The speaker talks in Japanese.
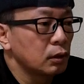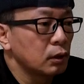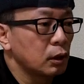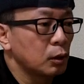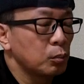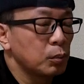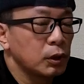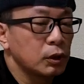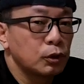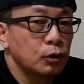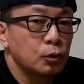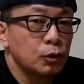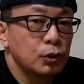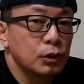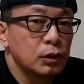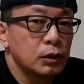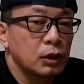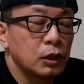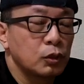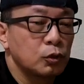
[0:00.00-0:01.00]
頑張ってほ
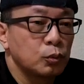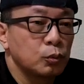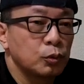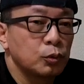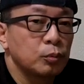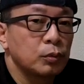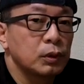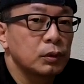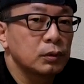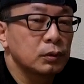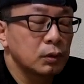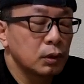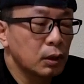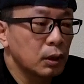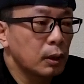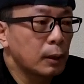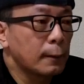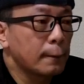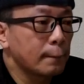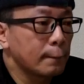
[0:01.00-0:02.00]
しいなと思います
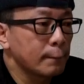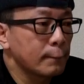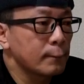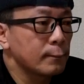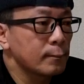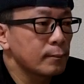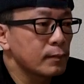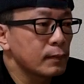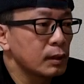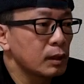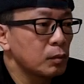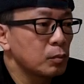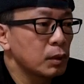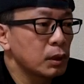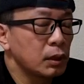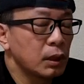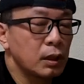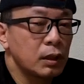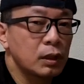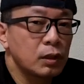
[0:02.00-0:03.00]
ね。で
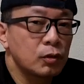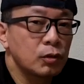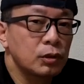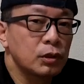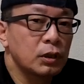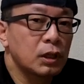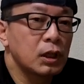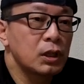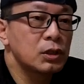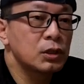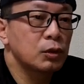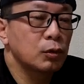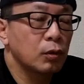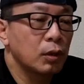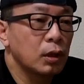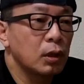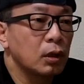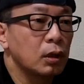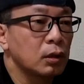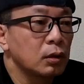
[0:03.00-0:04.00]
まあ原薬に関して
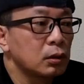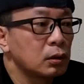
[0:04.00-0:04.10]
は